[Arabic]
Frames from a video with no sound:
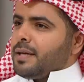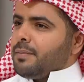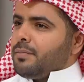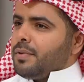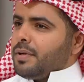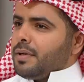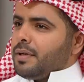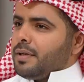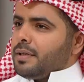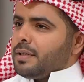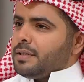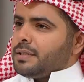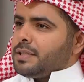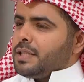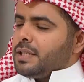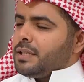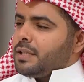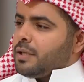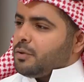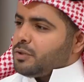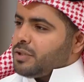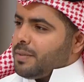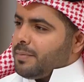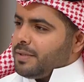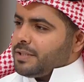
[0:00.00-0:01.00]
قبل
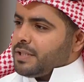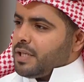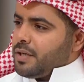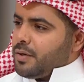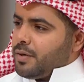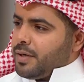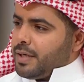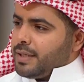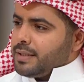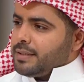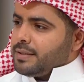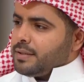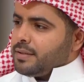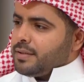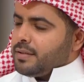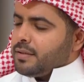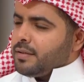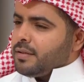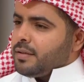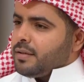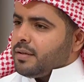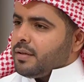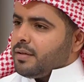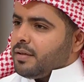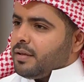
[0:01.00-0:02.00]
ستة سبع سنوات
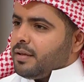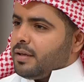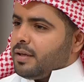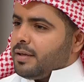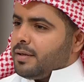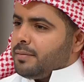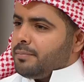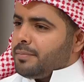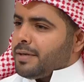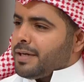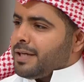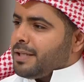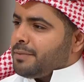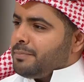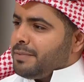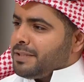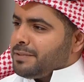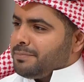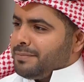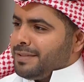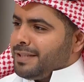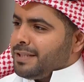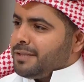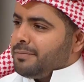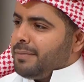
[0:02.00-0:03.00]
آه، مريت
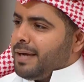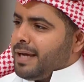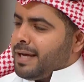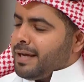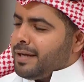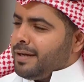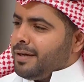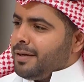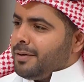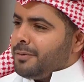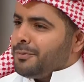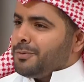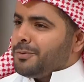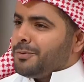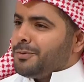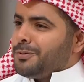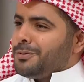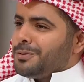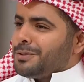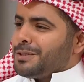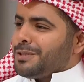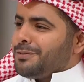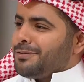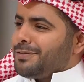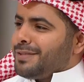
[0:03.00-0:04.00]
بس من عند محل
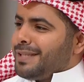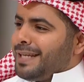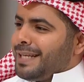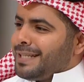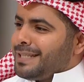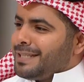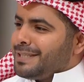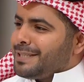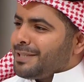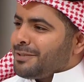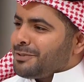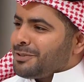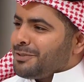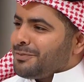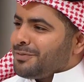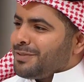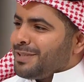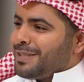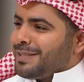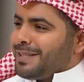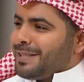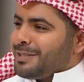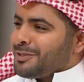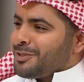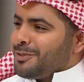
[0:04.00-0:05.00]
وشفت الأجهزة وشفت
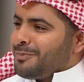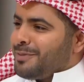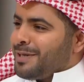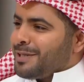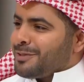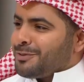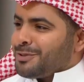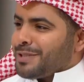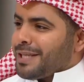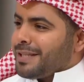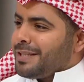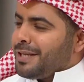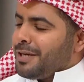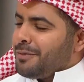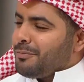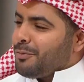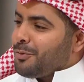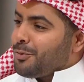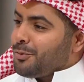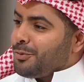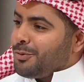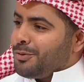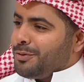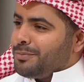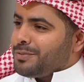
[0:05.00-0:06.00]
التلسكوبات وشدني
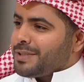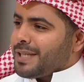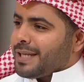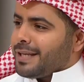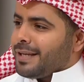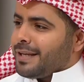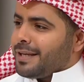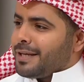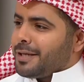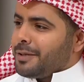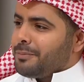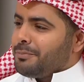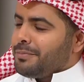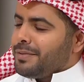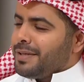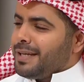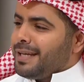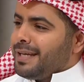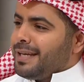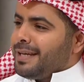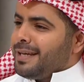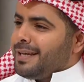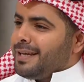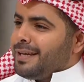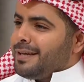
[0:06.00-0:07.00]
الموضوع بشكل غريب
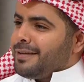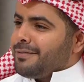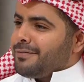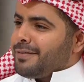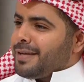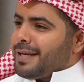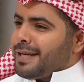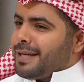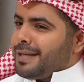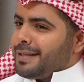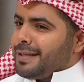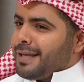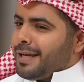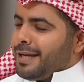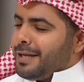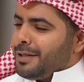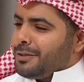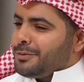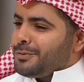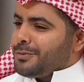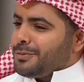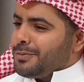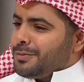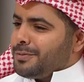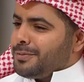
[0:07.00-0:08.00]
آه،
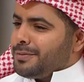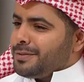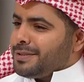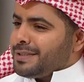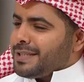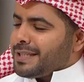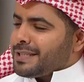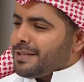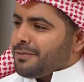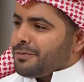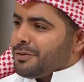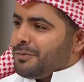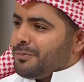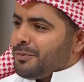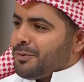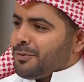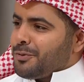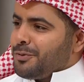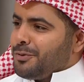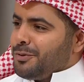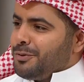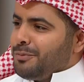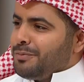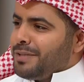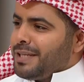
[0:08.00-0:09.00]
دخلت واستكشفت
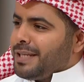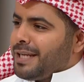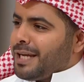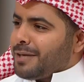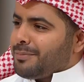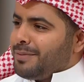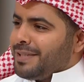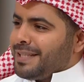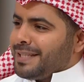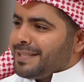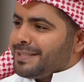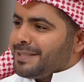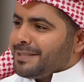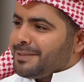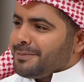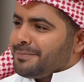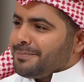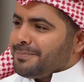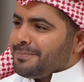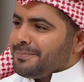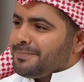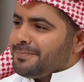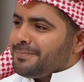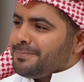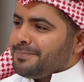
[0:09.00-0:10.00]
الموضوع عادة الواحد
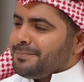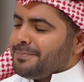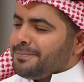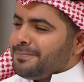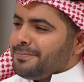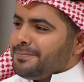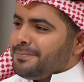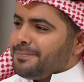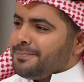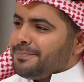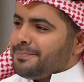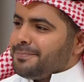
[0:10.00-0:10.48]
يستهوي مثلا